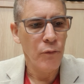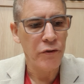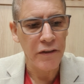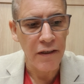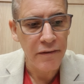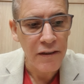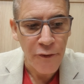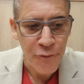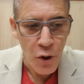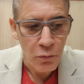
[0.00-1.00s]
Você tem sido
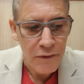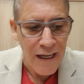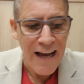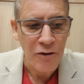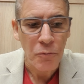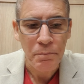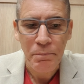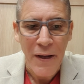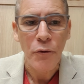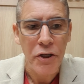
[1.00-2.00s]
afrontado
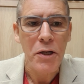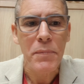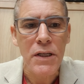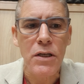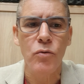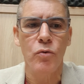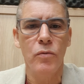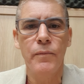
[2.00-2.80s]
pelo inimigo,